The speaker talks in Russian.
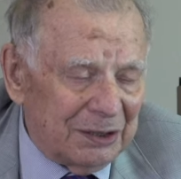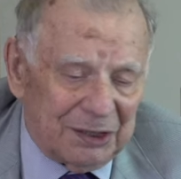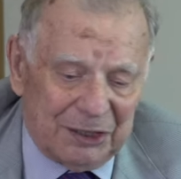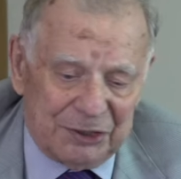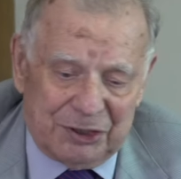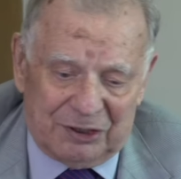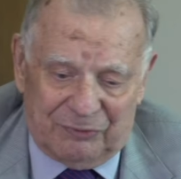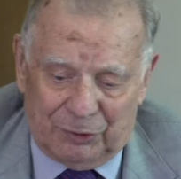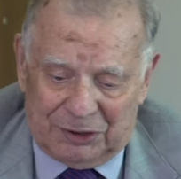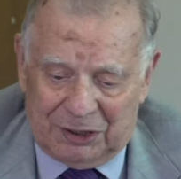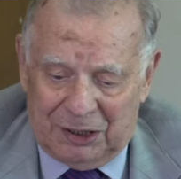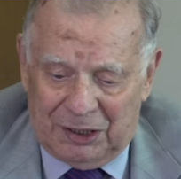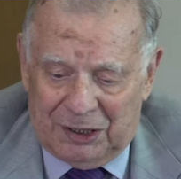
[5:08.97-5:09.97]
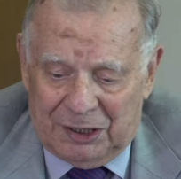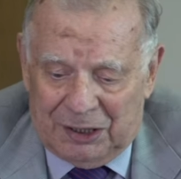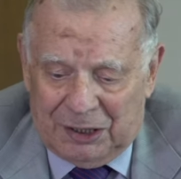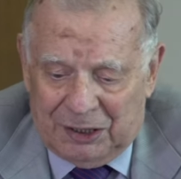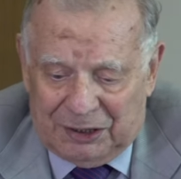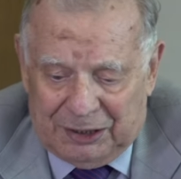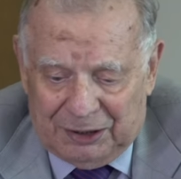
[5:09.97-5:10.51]
Значит, вот
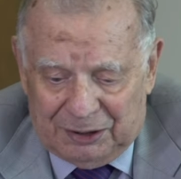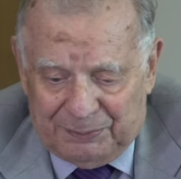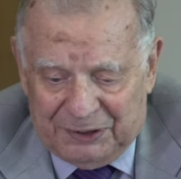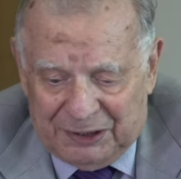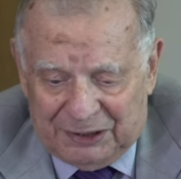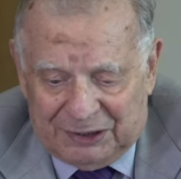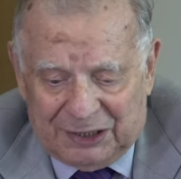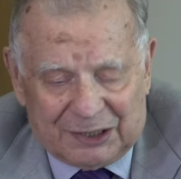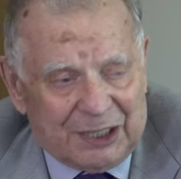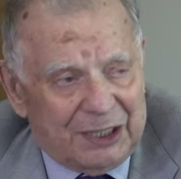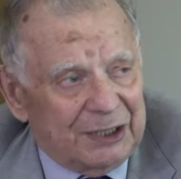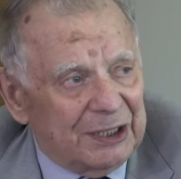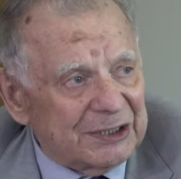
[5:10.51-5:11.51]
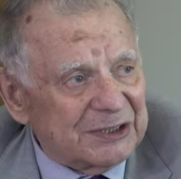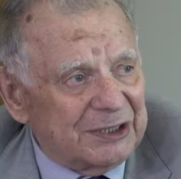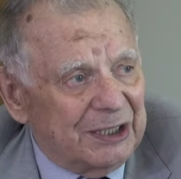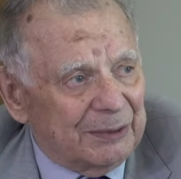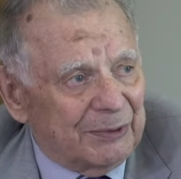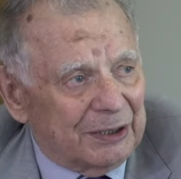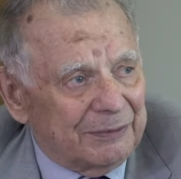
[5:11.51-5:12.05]
Килби – интегральная
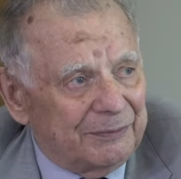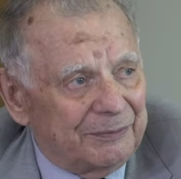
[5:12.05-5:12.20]
схема.